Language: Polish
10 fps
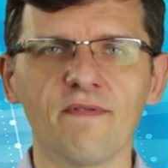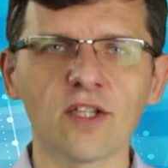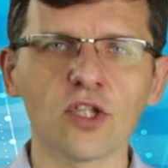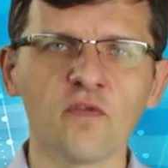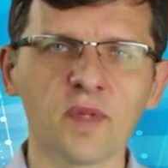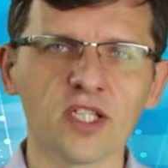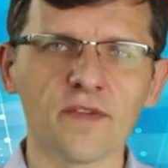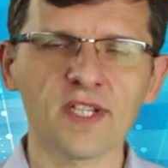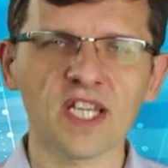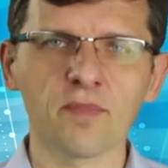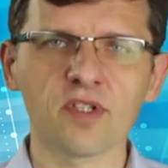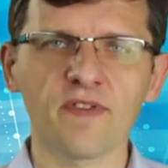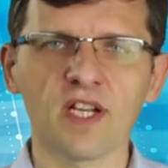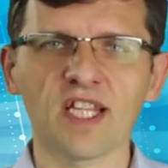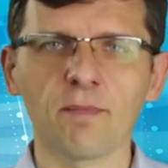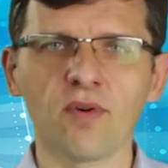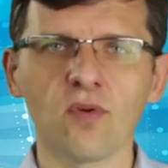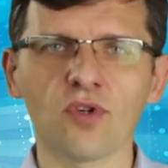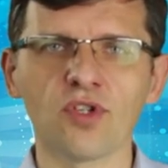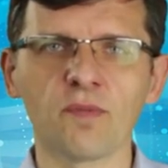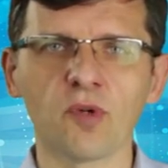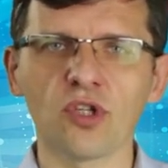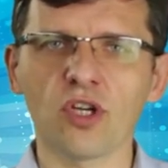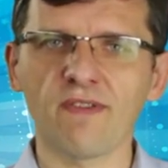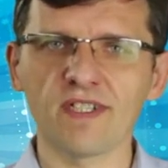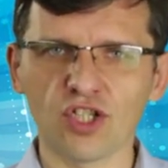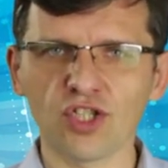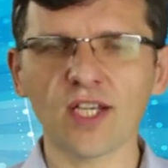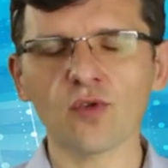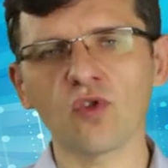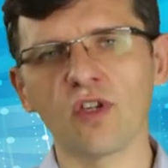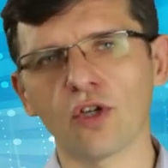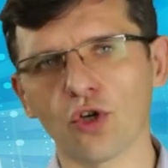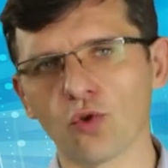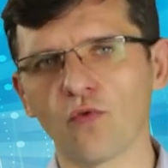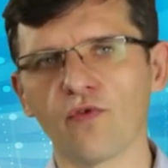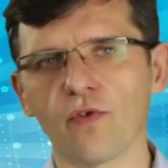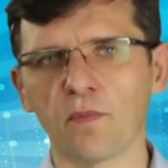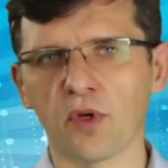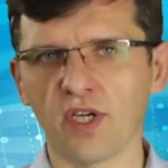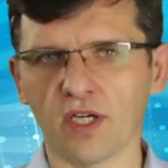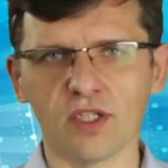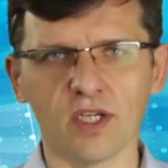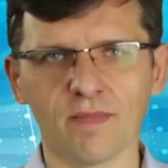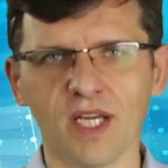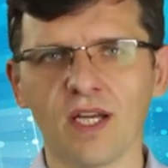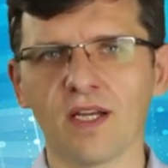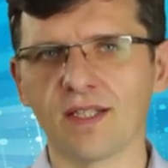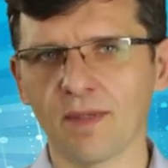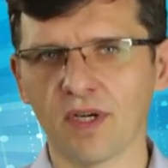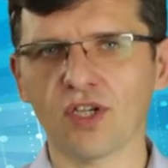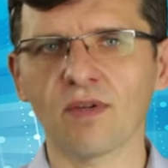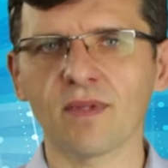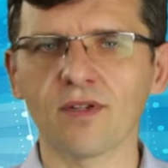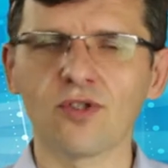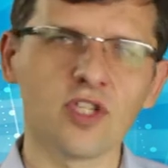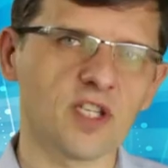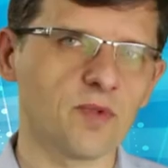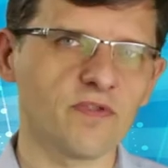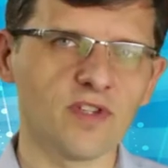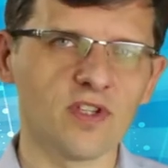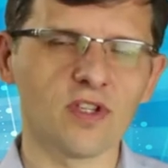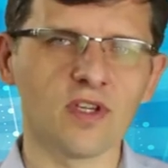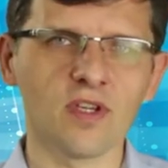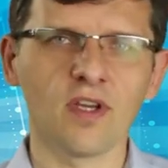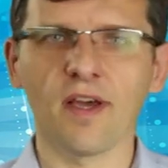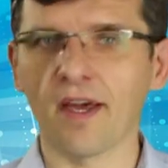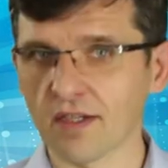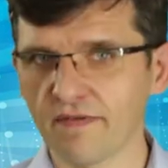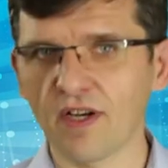Wartość wypracowana pozwala nam połączyć monitorowanie czasu i kosztów w projekcie. Zapraszam na odcinek poświęcony Earned